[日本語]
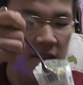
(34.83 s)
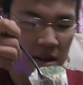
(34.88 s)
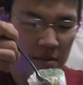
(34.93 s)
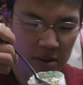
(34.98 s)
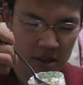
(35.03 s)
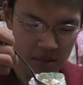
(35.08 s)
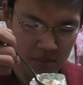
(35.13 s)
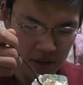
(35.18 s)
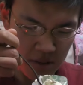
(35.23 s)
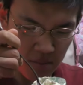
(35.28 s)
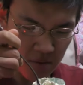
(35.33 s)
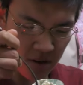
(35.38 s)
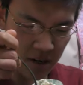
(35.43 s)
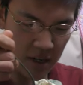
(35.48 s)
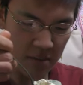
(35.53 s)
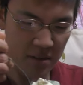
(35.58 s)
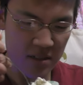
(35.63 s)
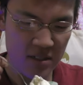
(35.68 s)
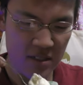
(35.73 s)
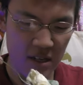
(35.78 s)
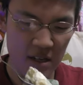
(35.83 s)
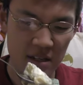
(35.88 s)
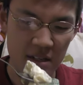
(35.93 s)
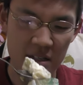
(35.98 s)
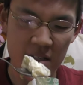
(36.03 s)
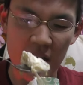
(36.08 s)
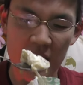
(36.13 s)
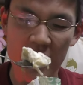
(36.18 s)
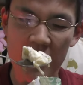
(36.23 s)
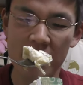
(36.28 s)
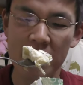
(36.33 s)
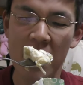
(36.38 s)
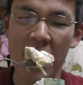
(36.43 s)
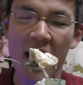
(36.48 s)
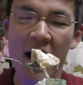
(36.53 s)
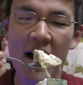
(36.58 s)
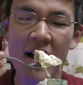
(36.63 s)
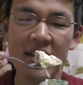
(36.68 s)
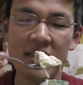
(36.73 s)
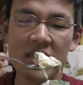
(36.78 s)
食べてみれば分かります。いただき
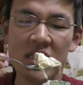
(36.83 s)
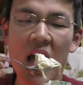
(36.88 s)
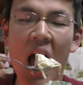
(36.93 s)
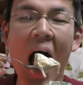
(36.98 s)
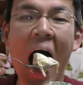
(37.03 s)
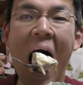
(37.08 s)
ます。